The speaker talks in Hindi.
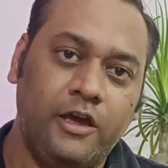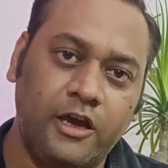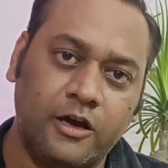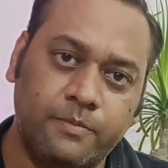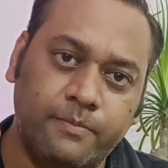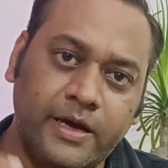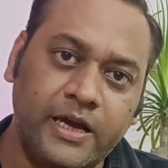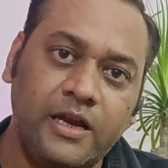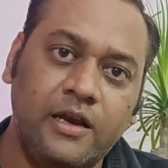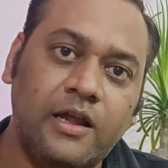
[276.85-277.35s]

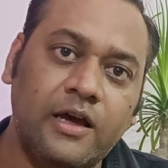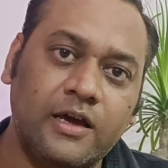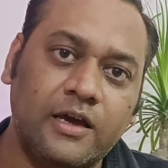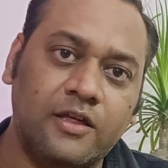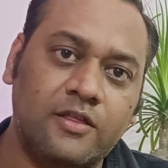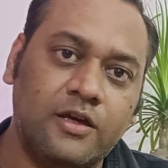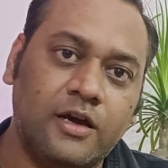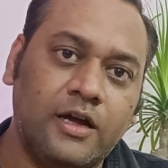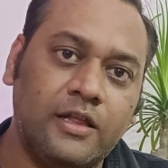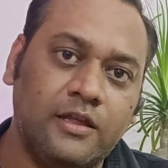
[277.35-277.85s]
एक महिला
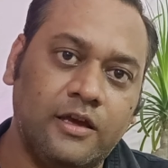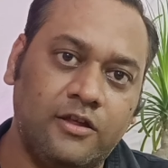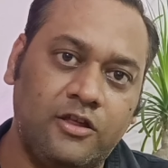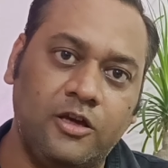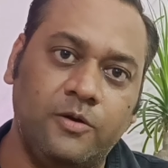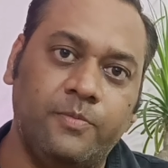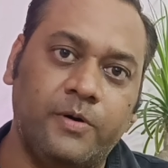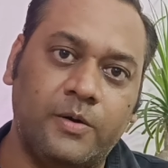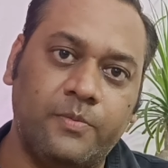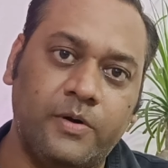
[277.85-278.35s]
के साथ
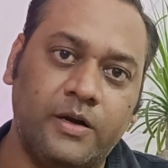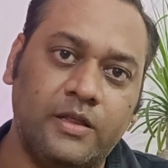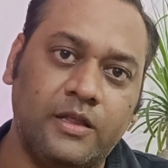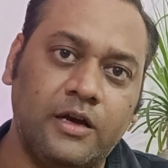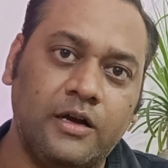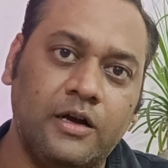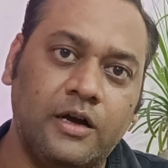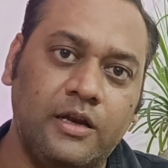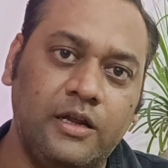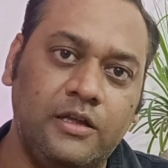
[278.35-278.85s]
ऐसी
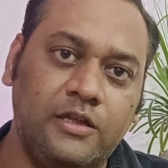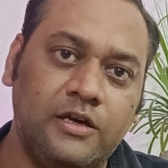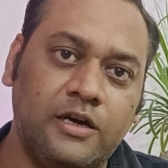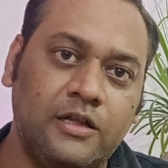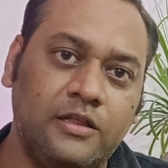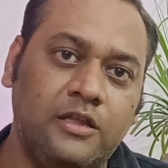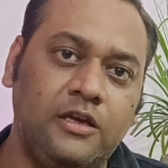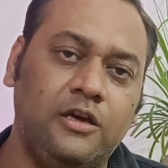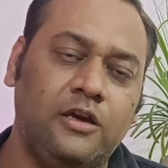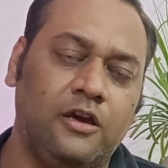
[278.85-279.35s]
बर्बरता करी
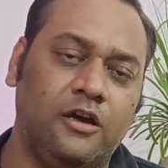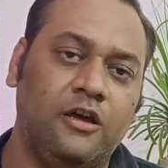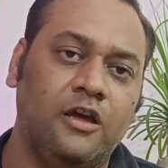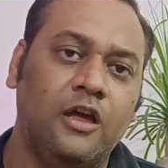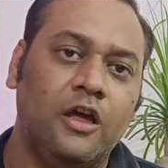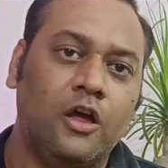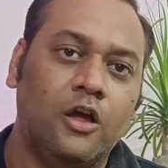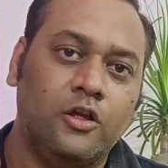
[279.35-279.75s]
जाती है